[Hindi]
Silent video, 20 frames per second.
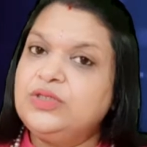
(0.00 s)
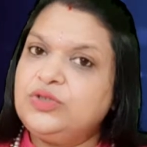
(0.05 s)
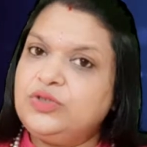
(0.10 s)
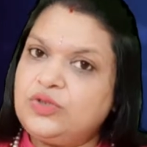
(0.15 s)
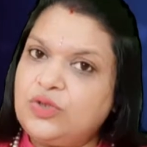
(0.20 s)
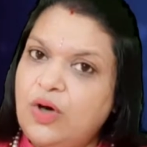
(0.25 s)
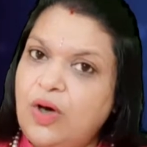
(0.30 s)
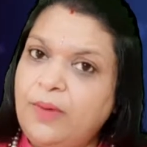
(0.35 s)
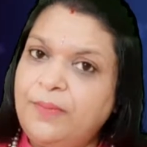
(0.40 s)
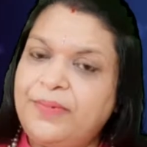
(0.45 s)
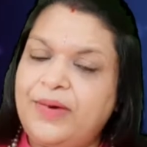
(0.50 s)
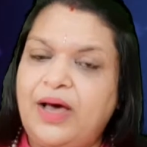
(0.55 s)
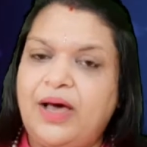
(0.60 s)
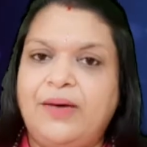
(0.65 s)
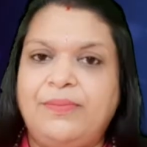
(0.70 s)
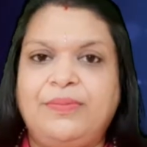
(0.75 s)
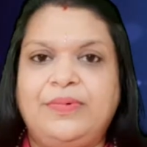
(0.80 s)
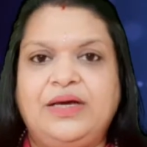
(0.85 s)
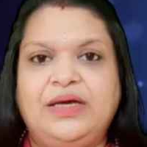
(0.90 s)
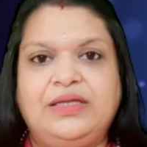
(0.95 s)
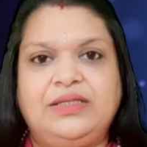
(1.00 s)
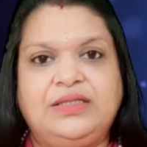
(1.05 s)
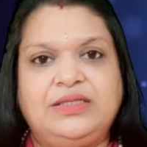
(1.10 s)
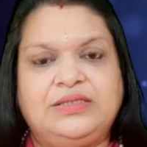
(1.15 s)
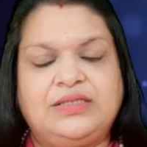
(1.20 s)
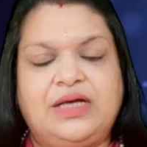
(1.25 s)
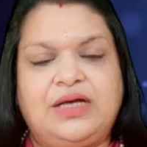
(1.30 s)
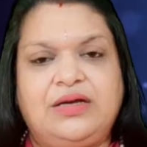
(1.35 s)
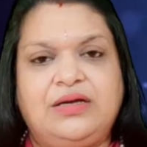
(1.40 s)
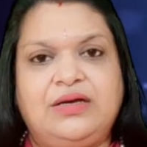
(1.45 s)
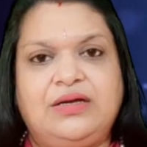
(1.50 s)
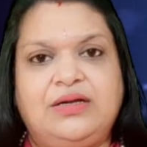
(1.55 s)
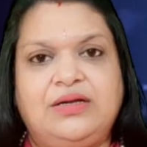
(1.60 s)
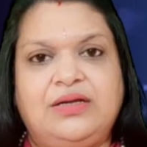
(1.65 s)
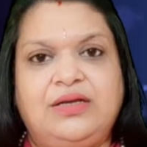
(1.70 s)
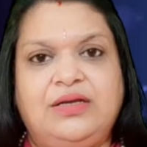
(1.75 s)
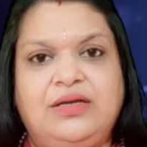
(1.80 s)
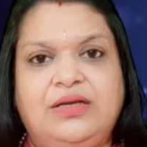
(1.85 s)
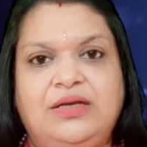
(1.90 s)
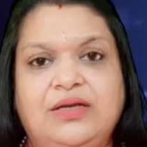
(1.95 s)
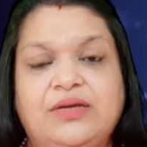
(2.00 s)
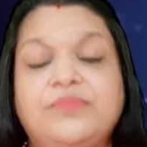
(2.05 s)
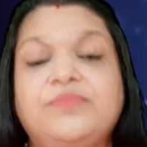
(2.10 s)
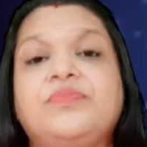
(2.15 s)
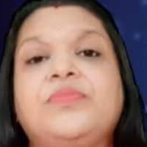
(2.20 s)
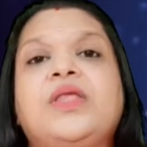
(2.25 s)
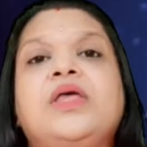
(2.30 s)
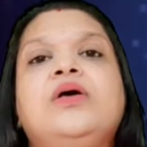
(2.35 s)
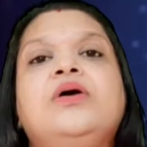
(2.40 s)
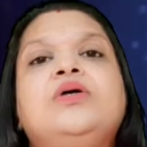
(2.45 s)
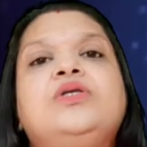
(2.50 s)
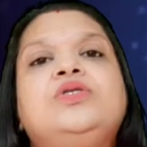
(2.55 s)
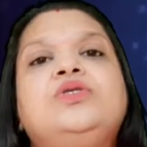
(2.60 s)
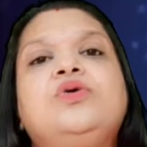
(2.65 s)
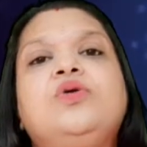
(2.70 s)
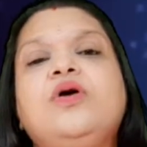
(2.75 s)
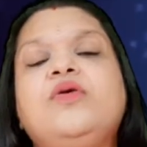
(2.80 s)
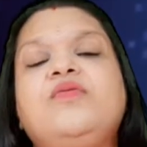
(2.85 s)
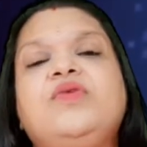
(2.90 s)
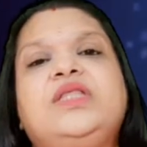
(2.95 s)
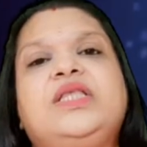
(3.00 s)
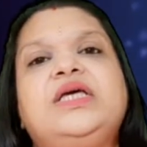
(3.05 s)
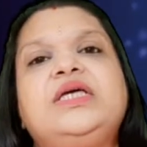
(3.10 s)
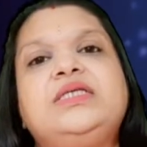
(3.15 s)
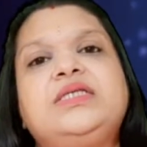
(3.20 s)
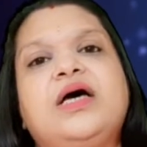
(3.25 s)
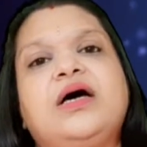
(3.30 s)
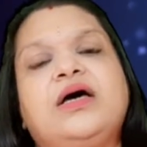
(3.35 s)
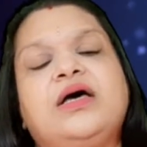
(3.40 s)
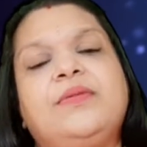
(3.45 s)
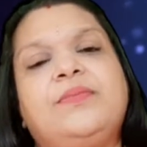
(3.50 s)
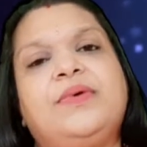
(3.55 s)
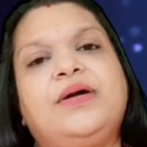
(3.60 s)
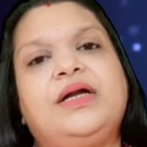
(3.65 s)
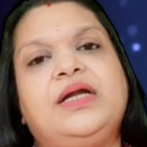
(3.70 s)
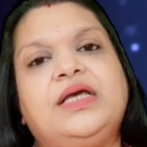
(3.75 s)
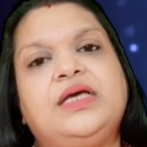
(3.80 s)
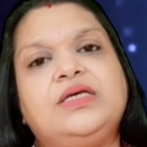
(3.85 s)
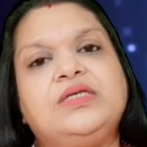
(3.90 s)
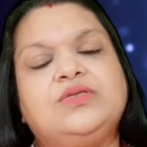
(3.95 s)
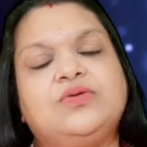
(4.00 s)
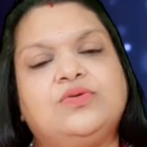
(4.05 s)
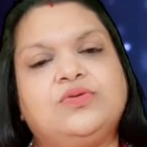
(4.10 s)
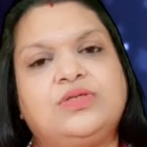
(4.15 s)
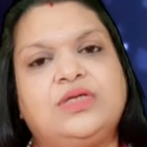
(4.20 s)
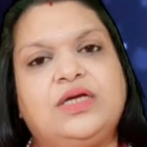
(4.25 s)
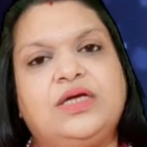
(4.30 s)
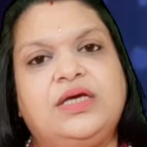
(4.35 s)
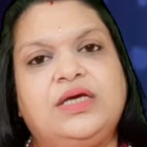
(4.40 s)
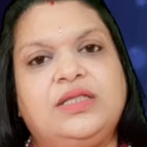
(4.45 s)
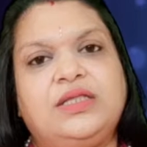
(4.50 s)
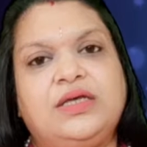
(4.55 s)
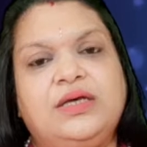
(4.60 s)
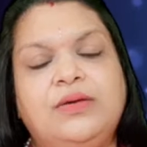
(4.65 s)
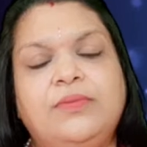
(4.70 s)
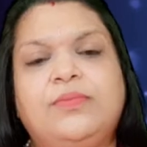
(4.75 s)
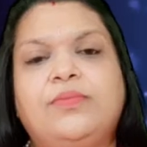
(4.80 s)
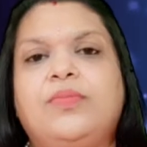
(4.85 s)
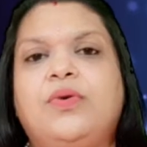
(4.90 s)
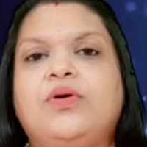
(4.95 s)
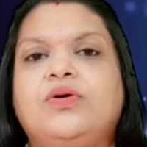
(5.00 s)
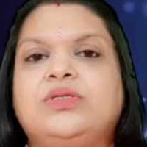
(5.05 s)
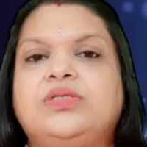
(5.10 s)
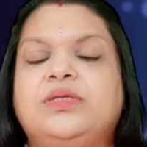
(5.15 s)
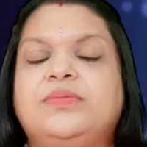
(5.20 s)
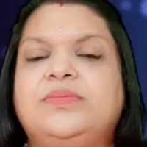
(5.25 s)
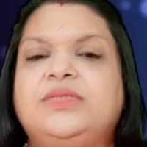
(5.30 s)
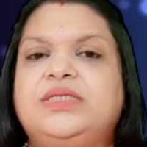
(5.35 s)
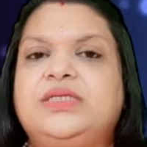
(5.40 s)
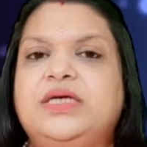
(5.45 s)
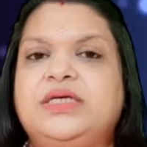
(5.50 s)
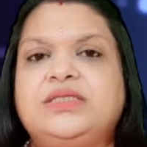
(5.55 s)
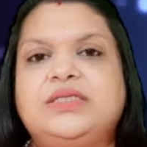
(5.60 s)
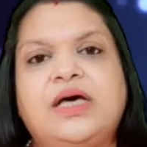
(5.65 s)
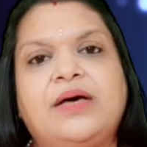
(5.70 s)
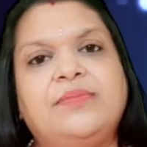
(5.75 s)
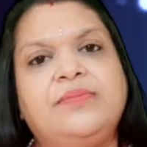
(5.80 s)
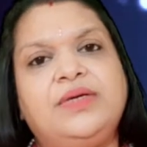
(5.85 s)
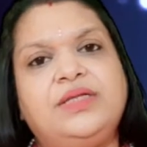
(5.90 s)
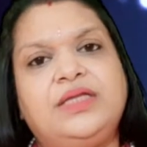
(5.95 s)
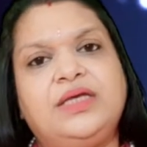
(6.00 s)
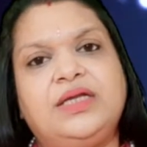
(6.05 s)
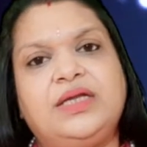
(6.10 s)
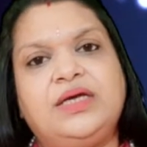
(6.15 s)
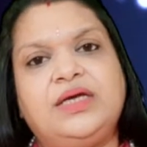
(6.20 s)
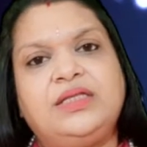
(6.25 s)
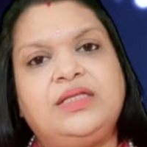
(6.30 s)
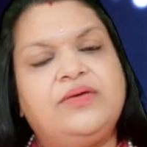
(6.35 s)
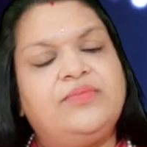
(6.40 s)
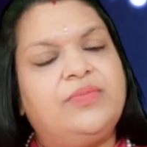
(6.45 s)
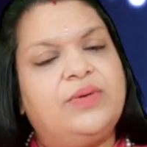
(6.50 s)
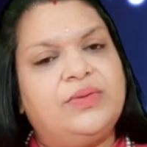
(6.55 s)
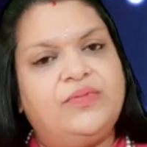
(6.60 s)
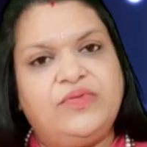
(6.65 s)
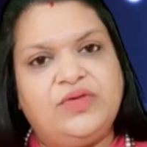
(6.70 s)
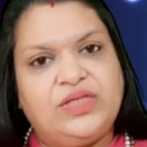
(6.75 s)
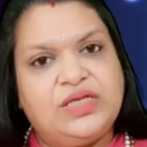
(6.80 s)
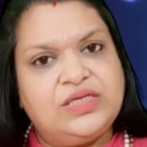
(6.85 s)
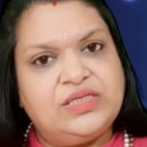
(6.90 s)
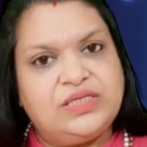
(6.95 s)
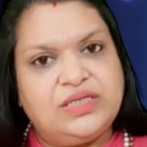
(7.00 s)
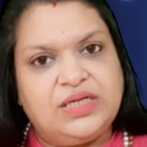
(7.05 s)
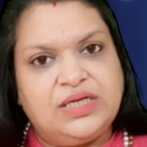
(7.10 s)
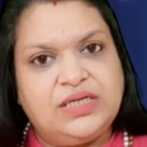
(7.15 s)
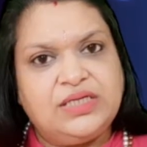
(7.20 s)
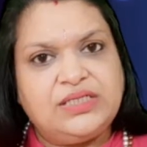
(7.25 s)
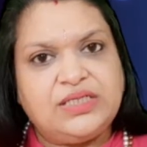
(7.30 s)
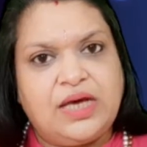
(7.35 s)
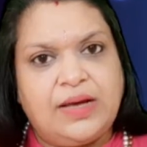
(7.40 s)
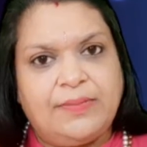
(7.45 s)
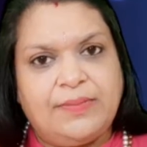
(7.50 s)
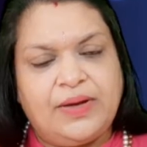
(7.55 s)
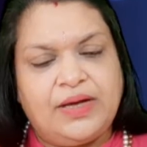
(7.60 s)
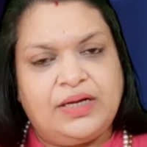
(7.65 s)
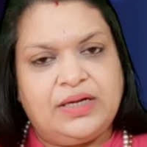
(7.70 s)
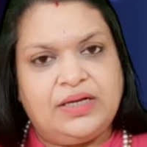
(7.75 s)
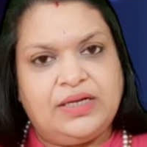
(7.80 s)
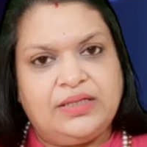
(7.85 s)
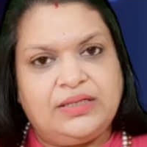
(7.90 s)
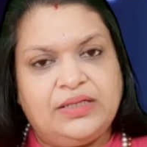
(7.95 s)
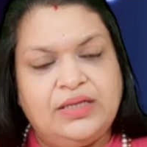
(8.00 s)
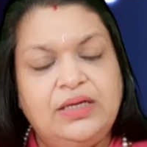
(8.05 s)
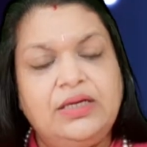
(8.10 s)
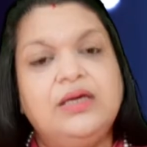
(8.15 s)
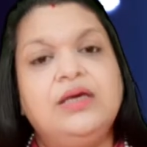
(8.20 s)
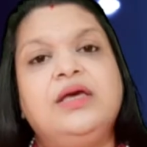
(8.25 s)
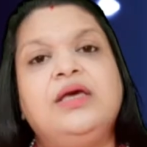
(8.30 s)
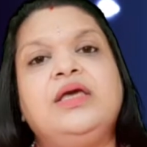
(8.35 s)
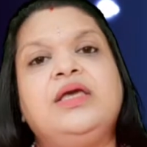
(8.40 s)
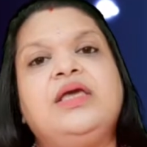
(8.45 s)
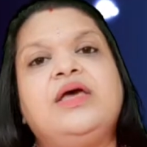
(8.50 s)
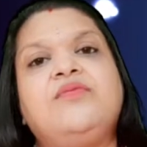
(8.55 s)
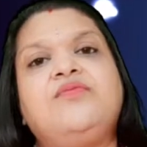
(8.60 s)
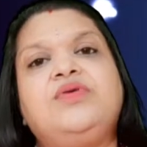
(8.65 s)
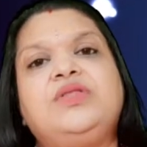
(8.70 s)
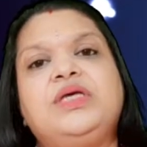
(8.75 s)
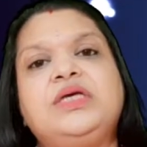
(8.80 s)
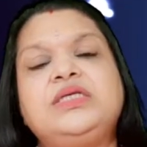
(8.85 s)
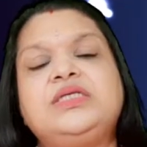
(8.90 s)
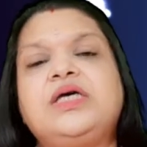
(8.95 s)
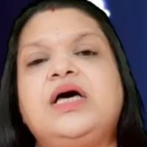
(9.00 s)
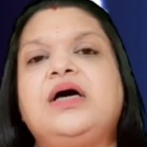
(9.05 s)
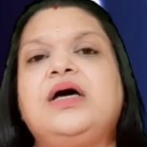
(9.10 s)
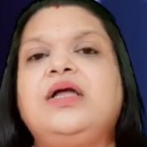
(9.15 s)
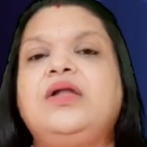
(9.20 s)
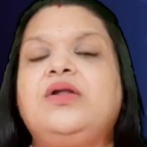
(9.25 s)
जॉब आपका इंतज़ार कर रही है जो लोग विदेश जाकर पढ़ने की सोच रहे थे बहुत समय से एग्ज़ाम भी दे रहे थे पर विदेश नहीं जा पा रहे थे या विदेश जाकर